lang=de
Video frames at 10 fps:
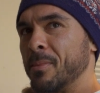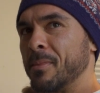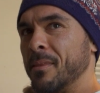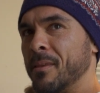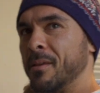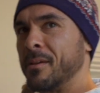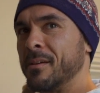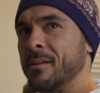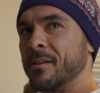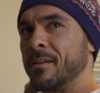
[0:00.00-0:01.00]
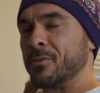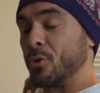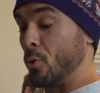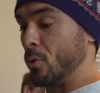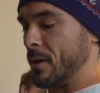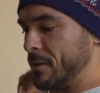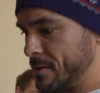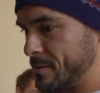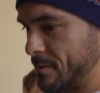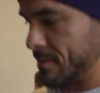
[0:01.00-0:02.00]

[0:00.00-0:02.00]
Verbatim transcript: Wir reden vom Corona-Test, ne? Corona-Test.